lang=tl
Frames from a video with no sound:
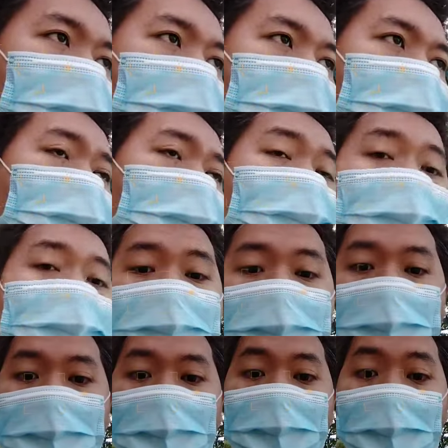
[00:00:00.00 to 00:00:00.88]
di ba
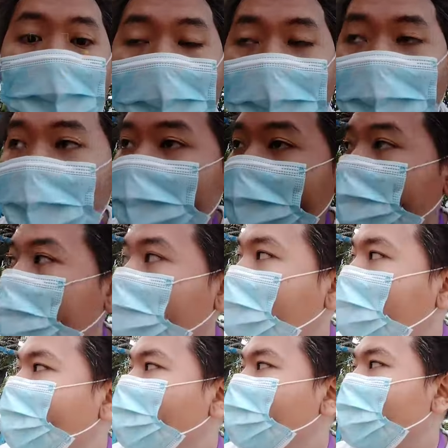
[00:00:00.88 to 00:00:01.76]
nag-vlog man ni
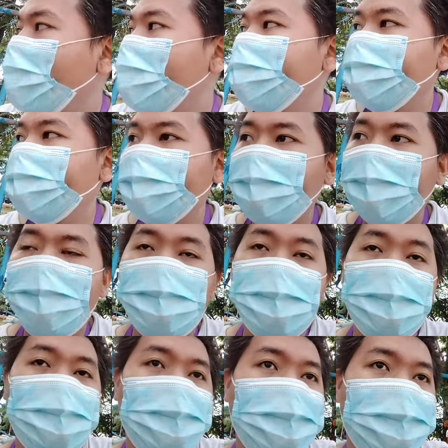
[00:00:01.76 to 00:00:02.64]
tagapon sa afternoon
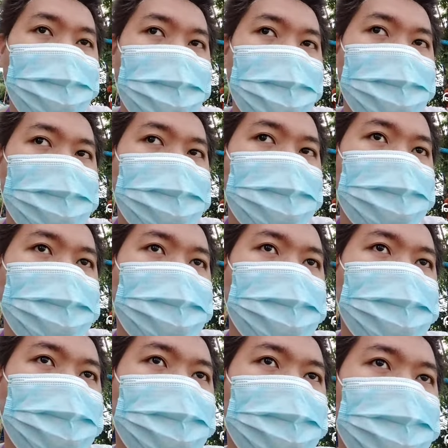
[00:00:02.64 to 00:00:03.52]
edition
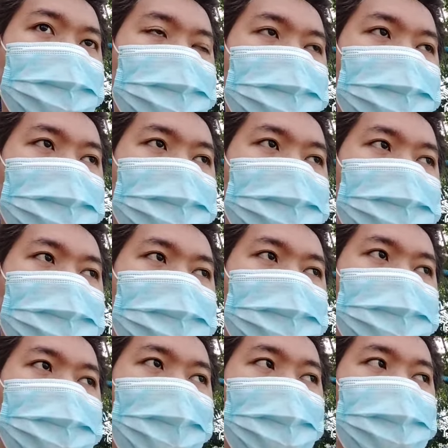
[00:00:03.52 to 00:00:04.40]
series
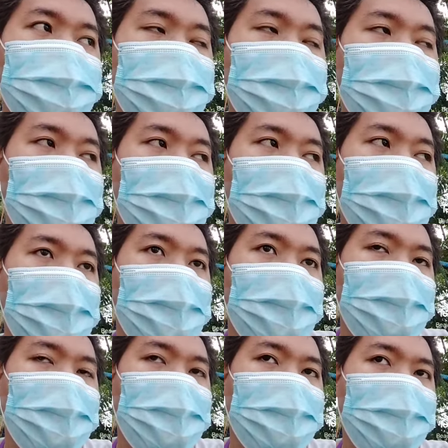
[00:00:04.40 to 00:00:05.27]
actually
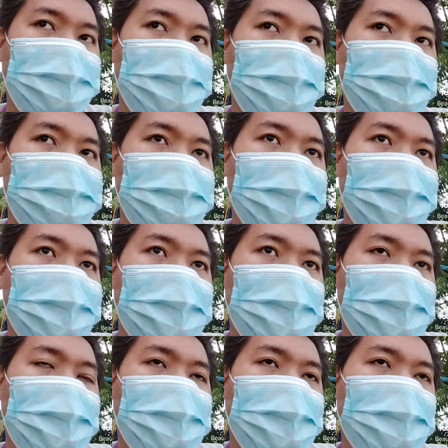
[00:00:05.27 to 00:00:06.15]
ang
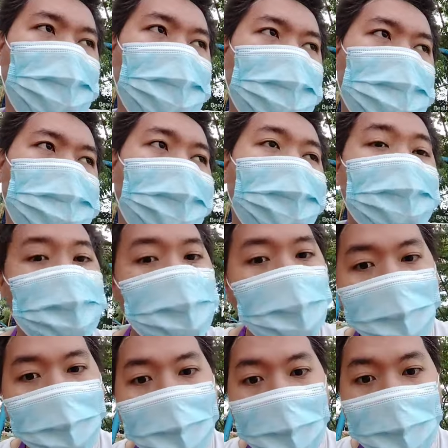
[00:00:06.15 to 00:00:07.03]
pagka ang part
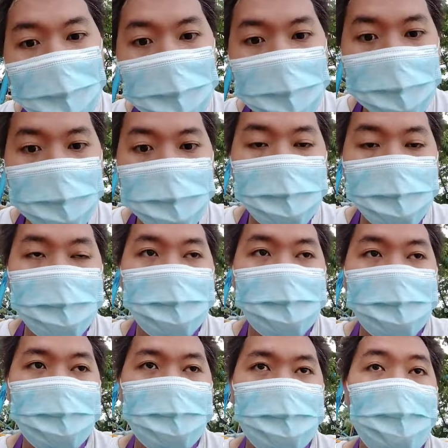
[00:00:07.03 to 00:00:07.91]
1 ato
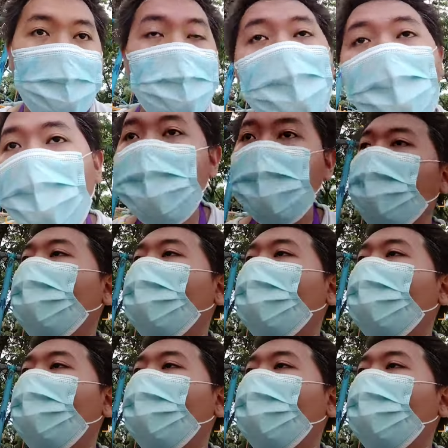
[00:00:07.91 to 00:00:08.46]
nigawas jud kog